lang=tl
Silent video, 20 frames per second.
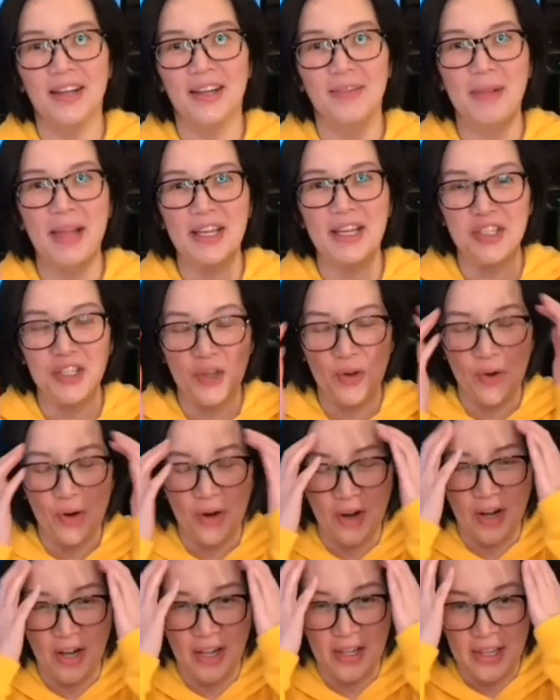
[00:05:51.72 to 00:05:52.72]
God bless you
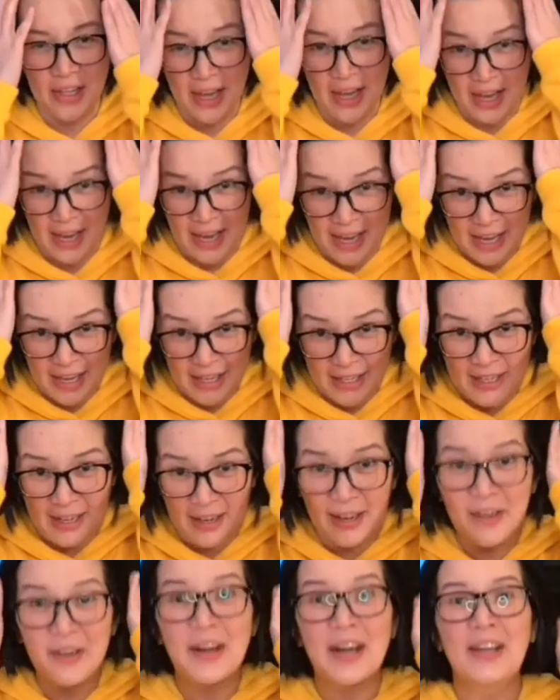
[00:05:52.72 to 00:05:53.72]
all
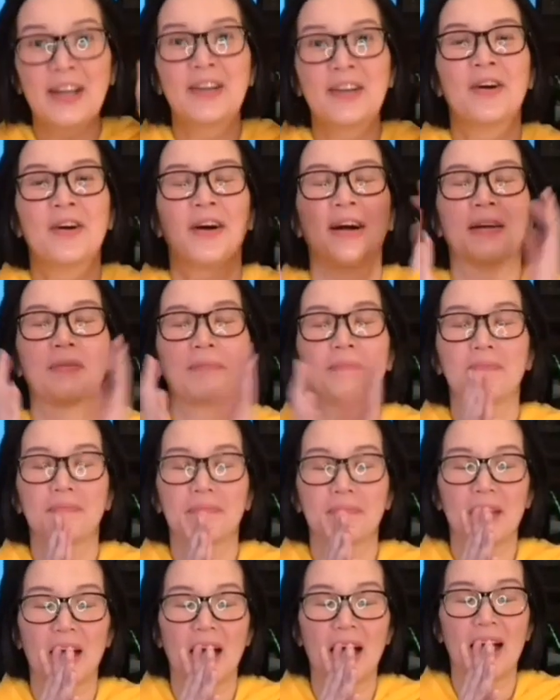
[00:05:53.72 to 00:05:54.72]
and yung ano,
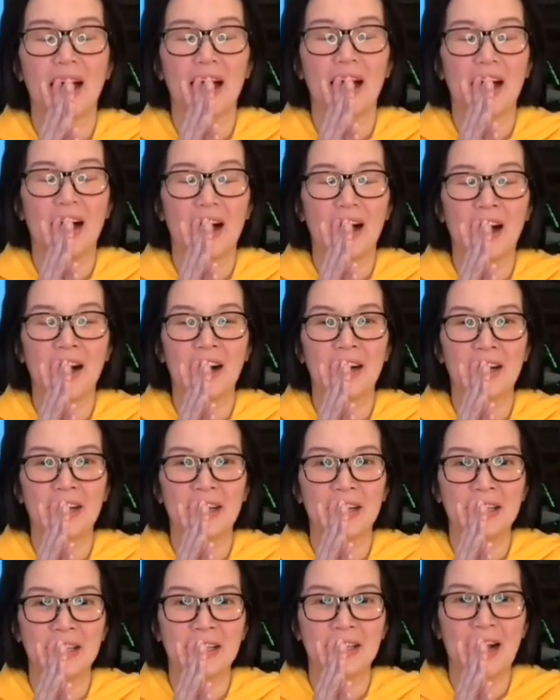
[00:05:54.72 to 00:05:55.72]
ang
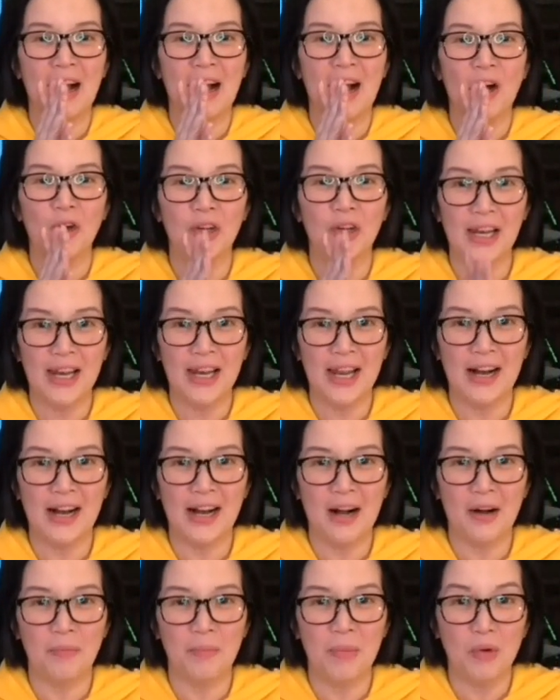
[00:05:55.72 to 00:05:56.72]
ako na
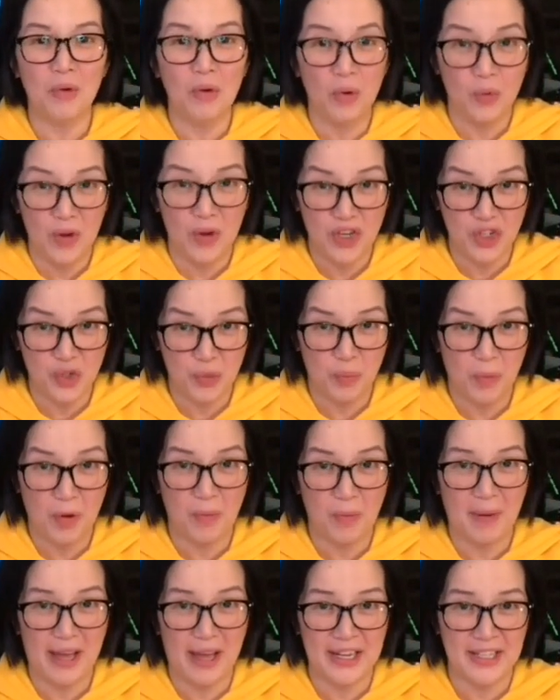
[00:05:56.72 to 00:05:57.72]
lang ang magwi-wish
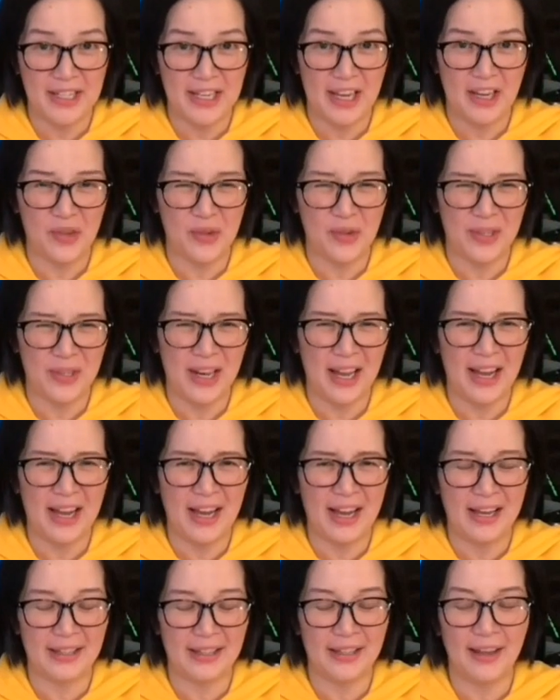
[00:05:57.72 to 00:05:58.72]
po para sa inyong
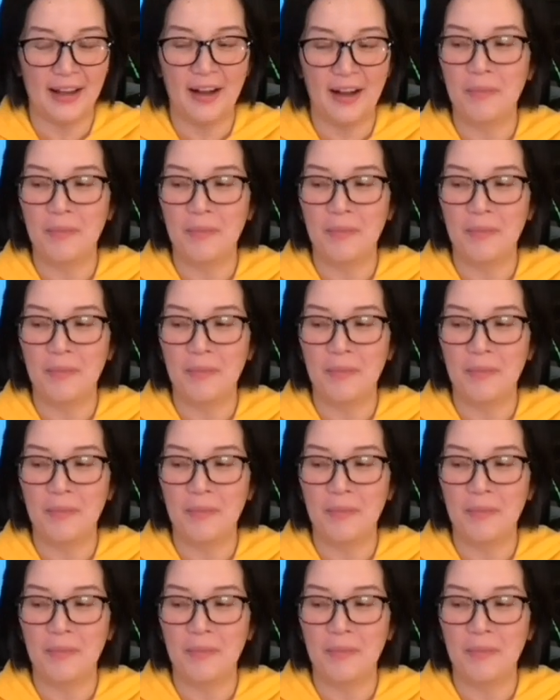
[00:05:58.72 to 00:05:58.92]
lahat.